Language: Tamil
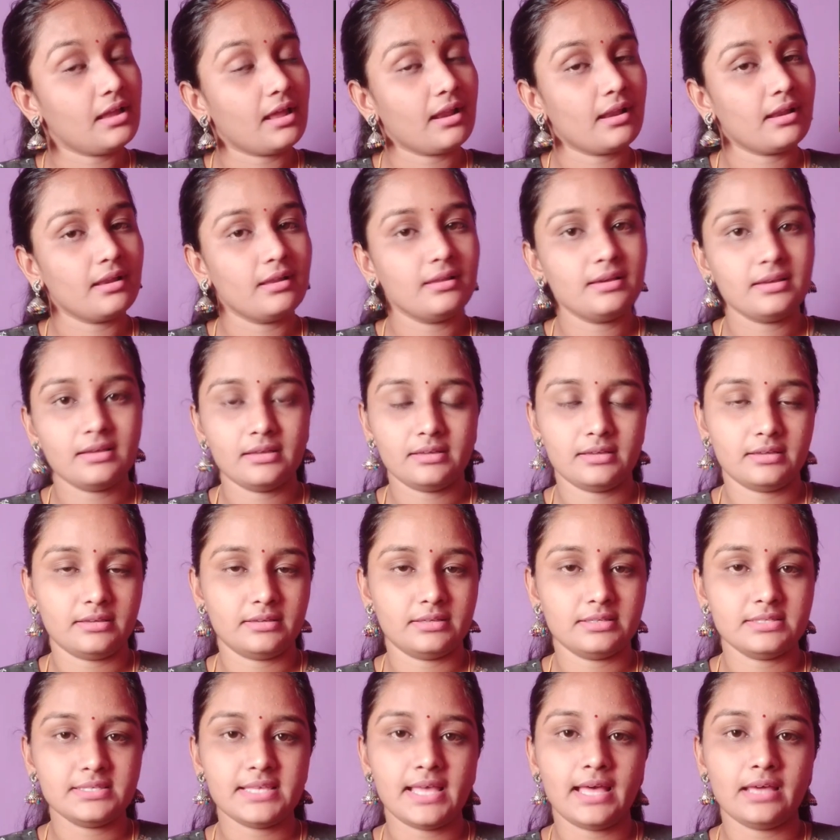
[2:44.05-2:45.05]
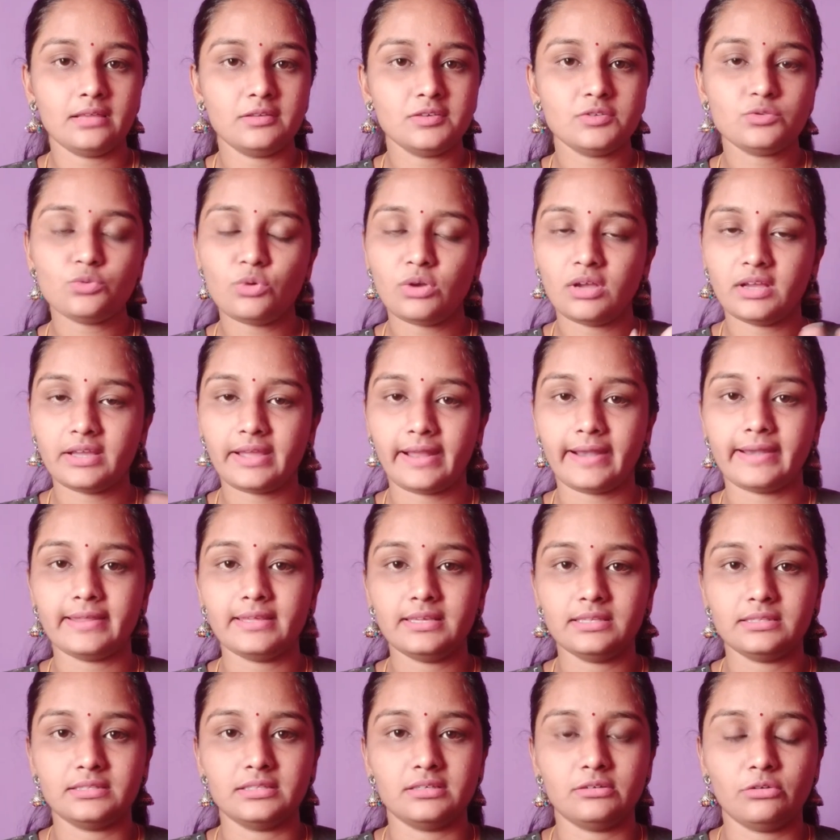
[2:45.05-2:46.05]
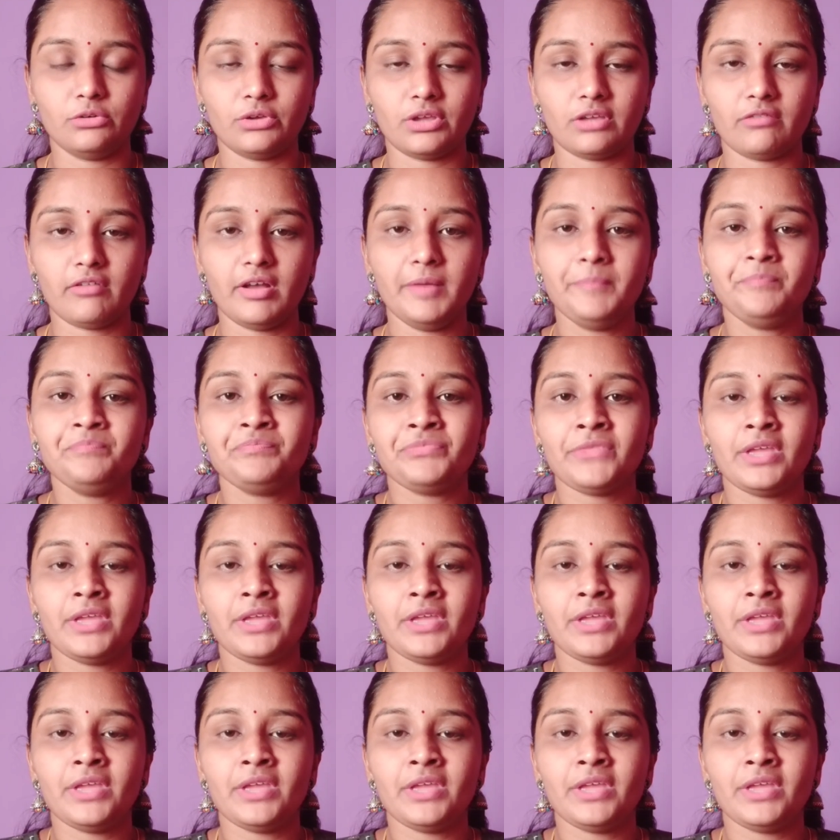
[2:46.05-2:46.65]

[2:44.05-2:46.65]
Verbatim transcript: நல்ல சாரீஸும் உங்களுக்கு கிடைக்குது ஓகேவா